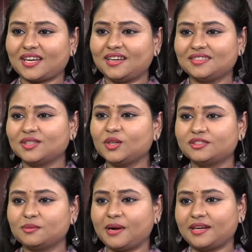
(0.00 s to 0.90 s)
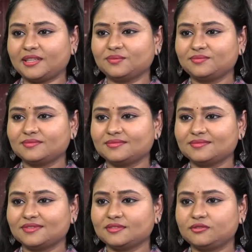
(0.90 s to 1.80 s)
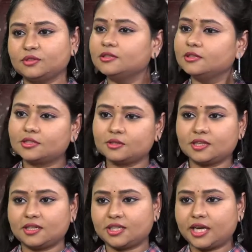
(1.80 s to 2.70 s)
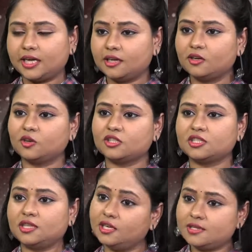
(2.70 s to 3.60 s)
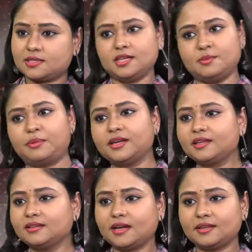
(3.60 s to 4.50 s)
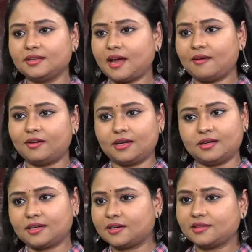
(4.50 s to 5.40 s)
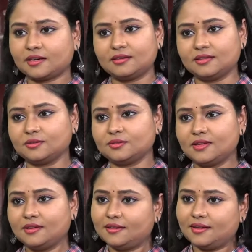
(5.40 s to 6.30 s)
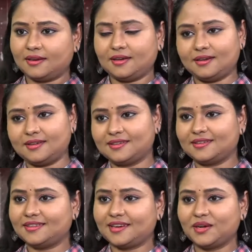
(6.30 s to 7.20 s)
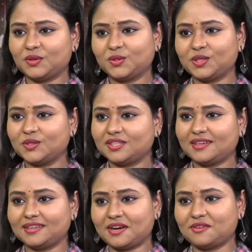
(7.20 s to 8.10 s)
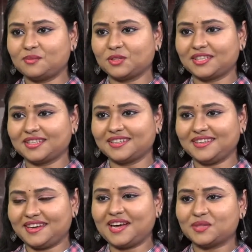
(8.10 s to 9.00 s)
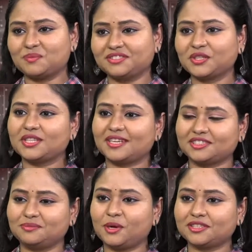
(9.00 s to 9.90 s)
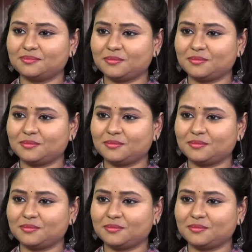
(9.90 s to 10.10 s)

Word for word: తక్లీఫ్ గొలుసు పాట ఫుల్ టు ఇంకా ట్రెండింగ్ లోకి వచ్చింది ఇంకా స్టిల్ ఇప్పటికీ దాని హవా ఇక్కడ తగ్గలేదు అలా రన్ అవుతూనే ఉంది దాని హవా మొత్తంగా ఎలా అనిపిస్తుంది రెస్పాన్స్